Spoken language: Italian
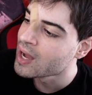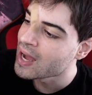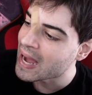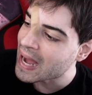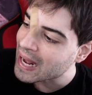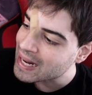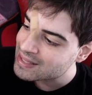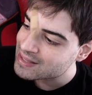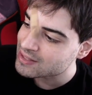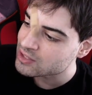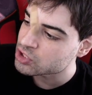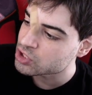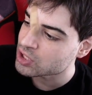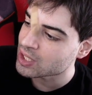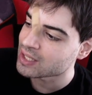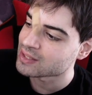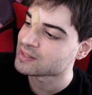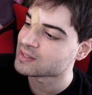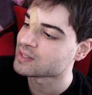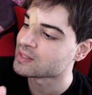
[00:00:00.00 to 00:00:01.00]
Alte
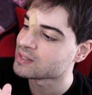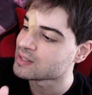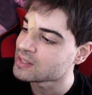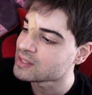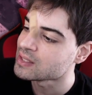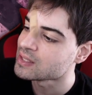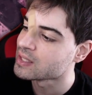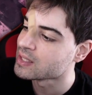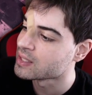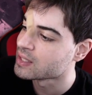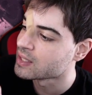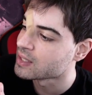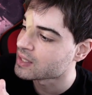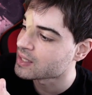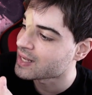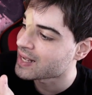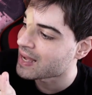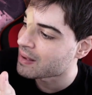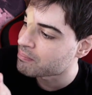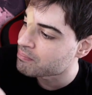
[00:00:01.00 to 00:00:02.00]
chance di eh,
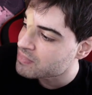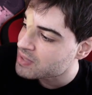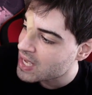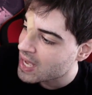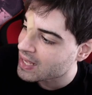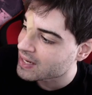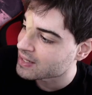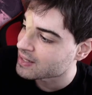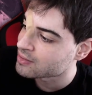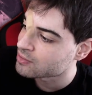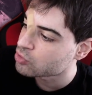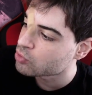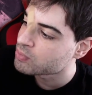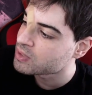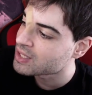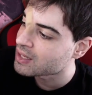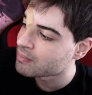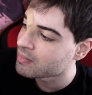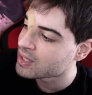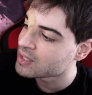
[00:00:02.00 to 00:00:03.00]
cambiare
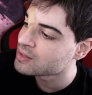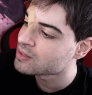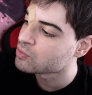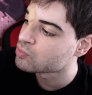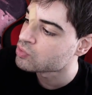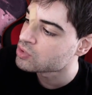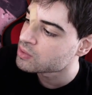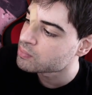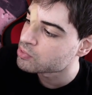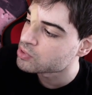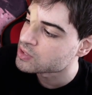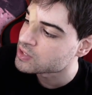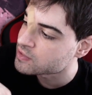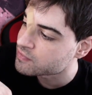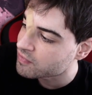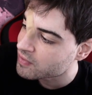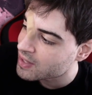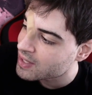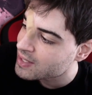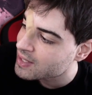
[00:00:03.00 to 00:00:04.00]
randomicamente un tipo di
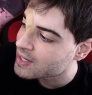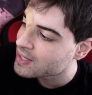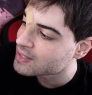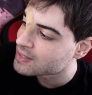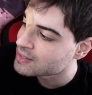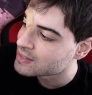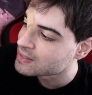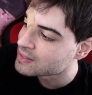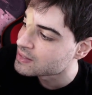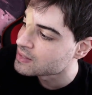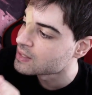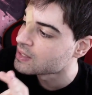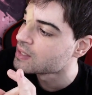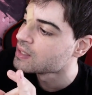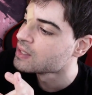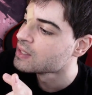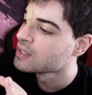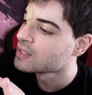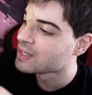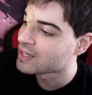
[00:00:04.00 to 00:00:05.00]
sfere in
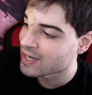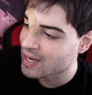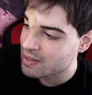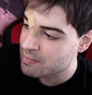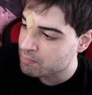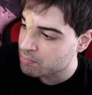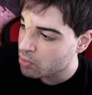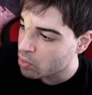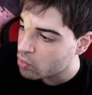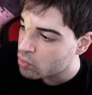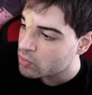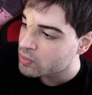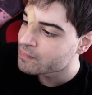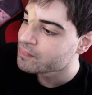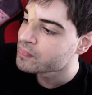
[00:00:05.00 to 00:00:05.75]
Rainbow